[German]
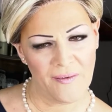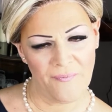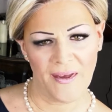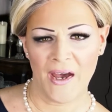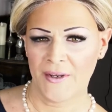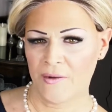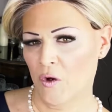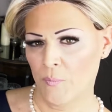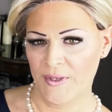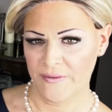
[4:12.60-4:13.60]
wäre eine
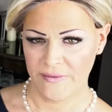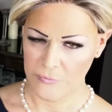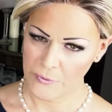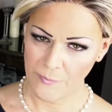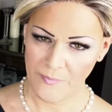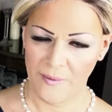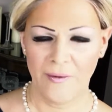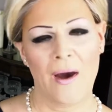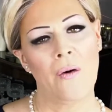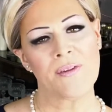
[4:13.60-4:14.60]
Kombination
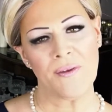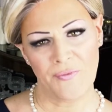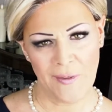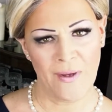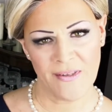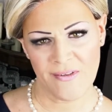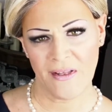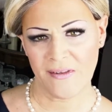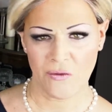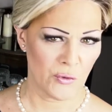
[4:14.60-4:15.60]
aus
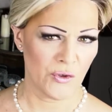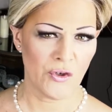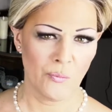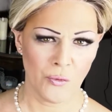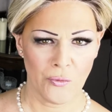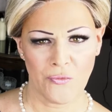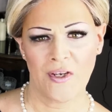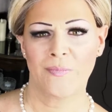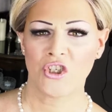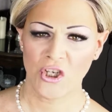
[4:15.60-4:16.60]
Filmansatz und
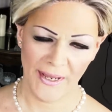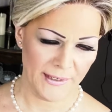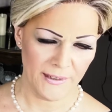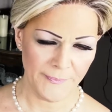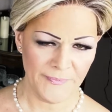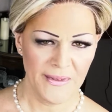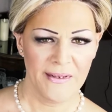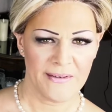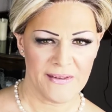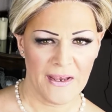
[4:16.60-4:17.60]
Monofilament-Scheitel.
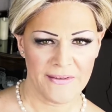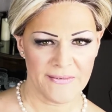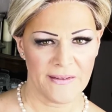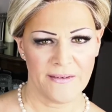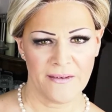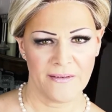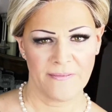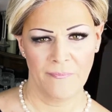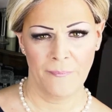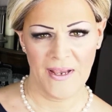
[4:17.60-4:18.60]
Das heißt, äh,
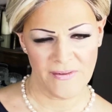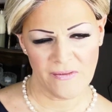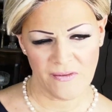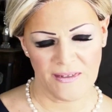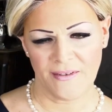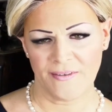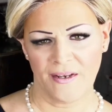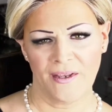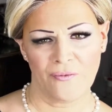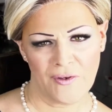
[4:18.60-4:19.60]
meistens geht
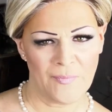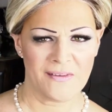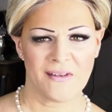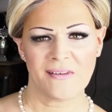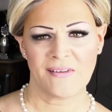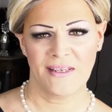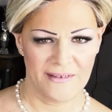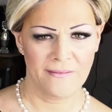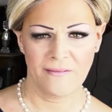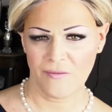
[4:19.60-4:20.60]
dann der Filmansatz
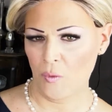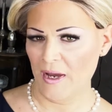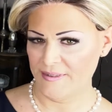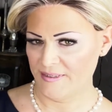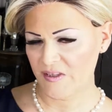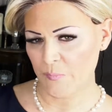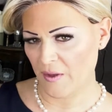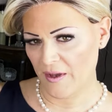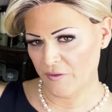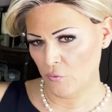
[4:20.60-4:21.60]
in so einen
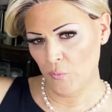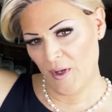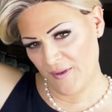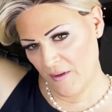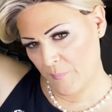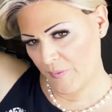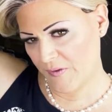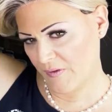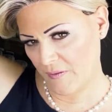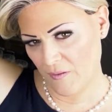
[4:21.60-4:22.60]
Netzbereich über, der
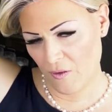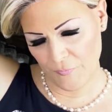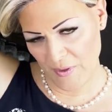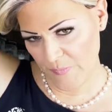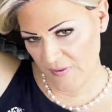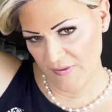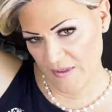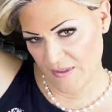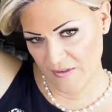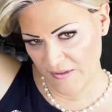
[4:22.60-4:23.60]
bis oftmals bis
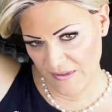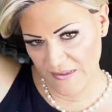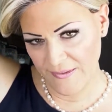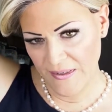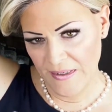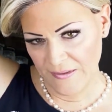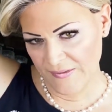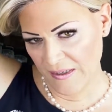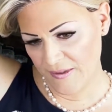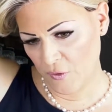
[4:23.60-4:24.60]
hier hinten geht. Das
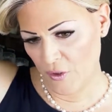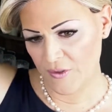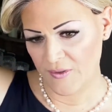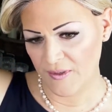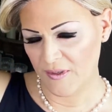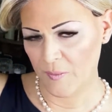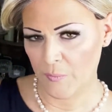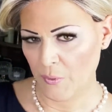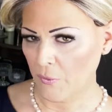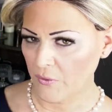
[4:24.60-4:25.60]
heißt, ihr könnt die
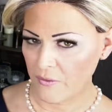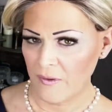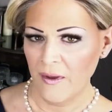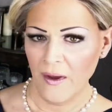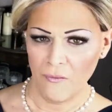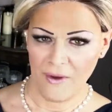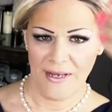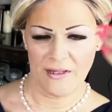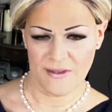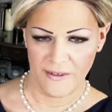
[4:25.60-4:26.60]
Perücke auf
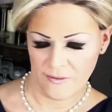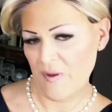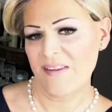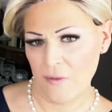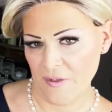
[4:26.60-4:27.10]
einer Seite, meistens auf